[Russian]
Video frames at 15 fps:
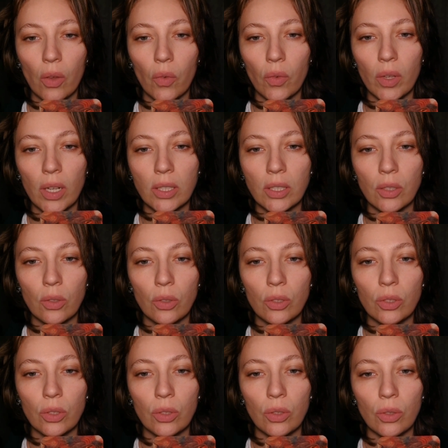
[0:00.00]
Вы
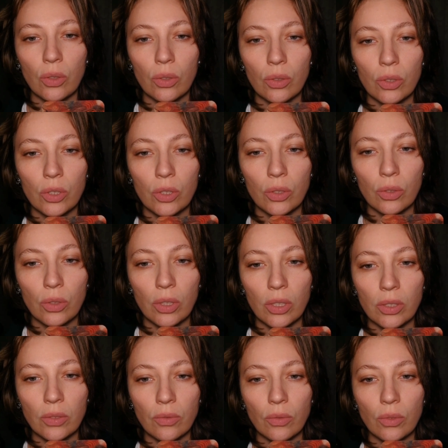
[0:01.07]
раскроете то, что
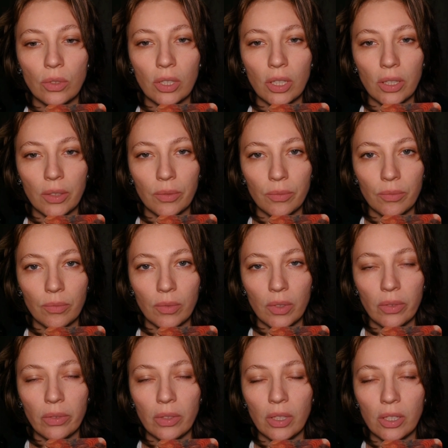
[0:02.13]
есть внутри.
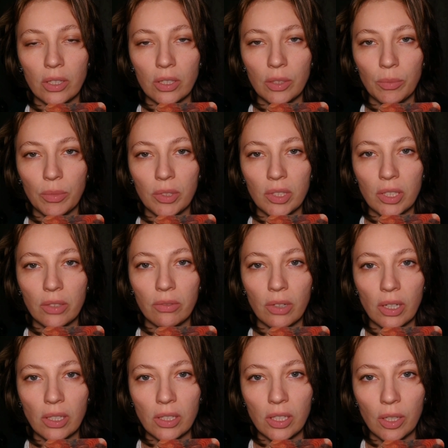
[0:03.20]
И вы даже не
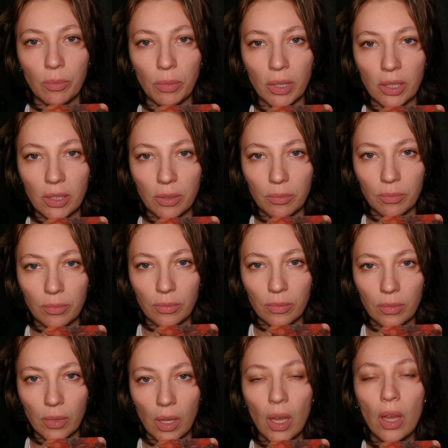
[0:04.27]
подозреваете об этом.
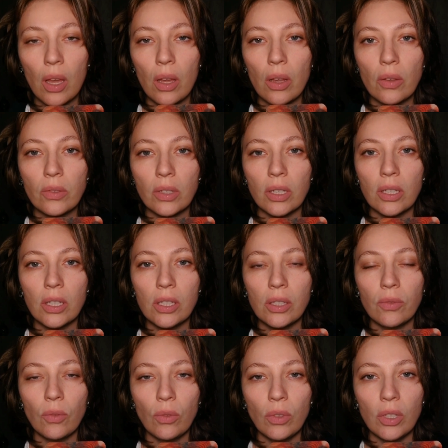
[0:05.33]

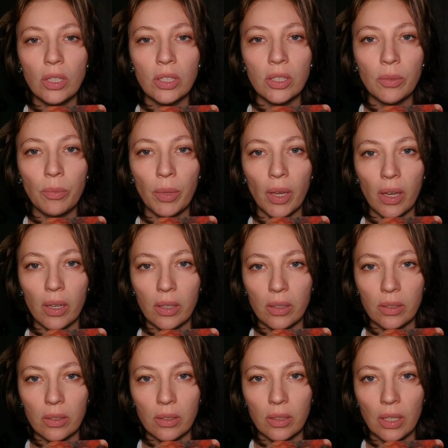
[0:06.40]
Взгляните внутрь себя.
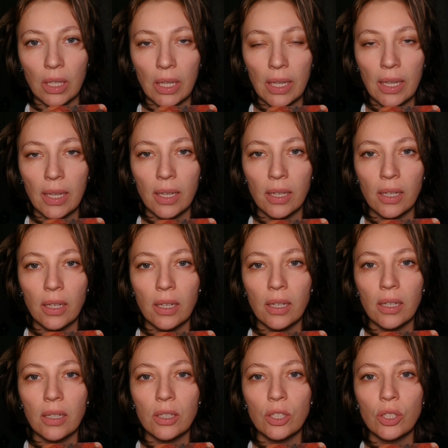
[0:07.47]

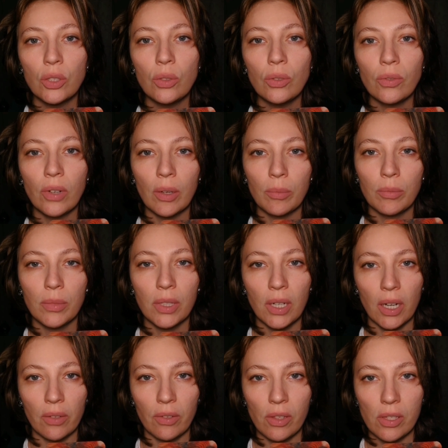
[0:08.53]
Что вам
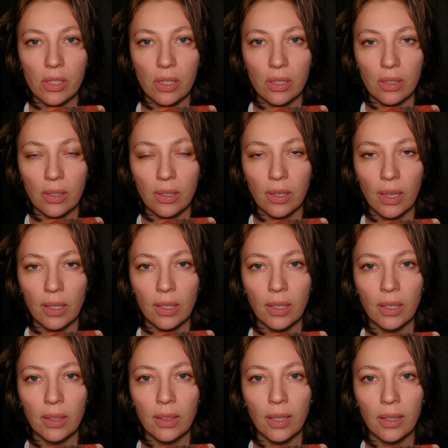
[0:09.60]
нравится?
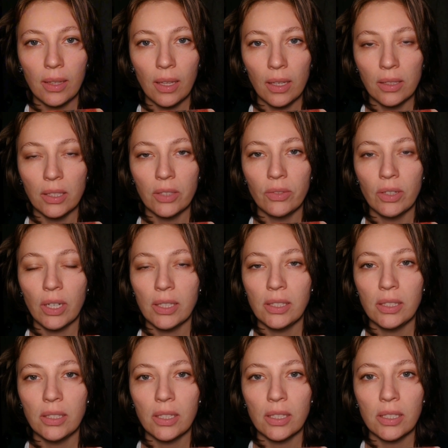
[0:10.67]
Какие таланты вы
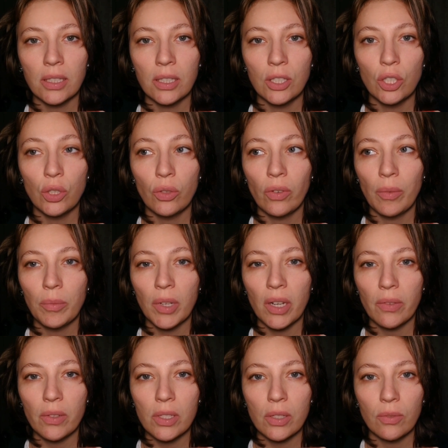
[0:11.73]
хотите раскрыть? Что вам
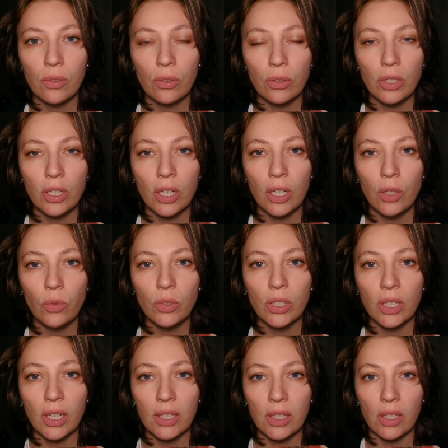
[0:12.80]
нравится в других
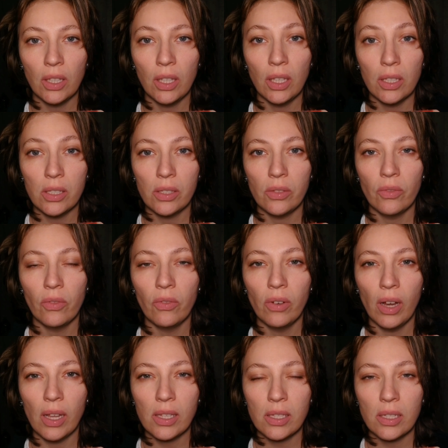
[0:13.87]
людях? Это есть в
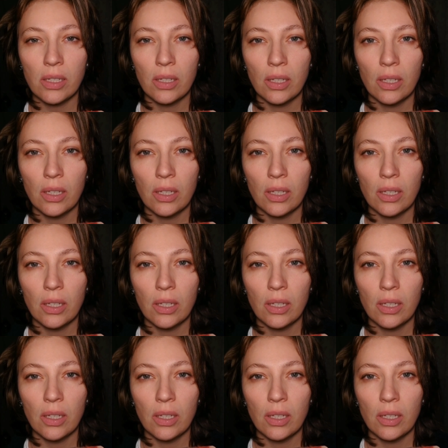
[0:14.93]
вас.